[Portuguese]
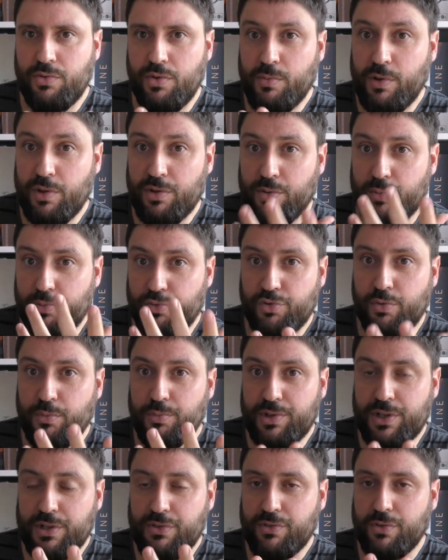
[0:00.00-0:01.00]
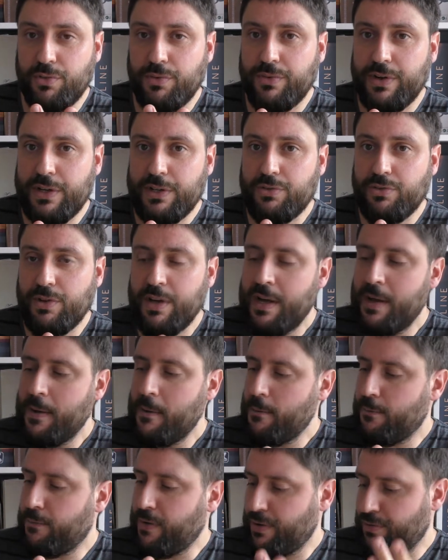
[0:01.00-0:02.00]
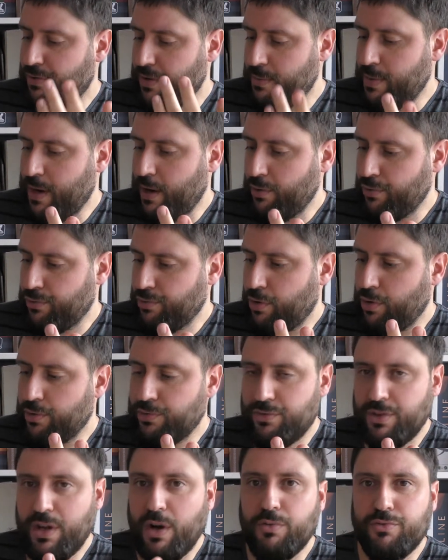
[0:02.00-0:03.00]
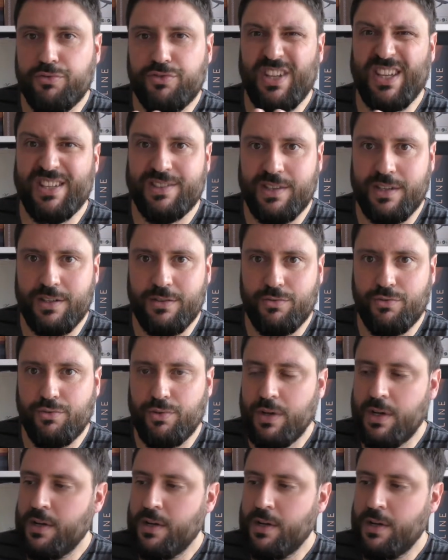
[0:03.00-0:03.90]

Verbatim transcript: e o modo como os componentes estão feitos faz lembrar os jogos de há uns 10 anos.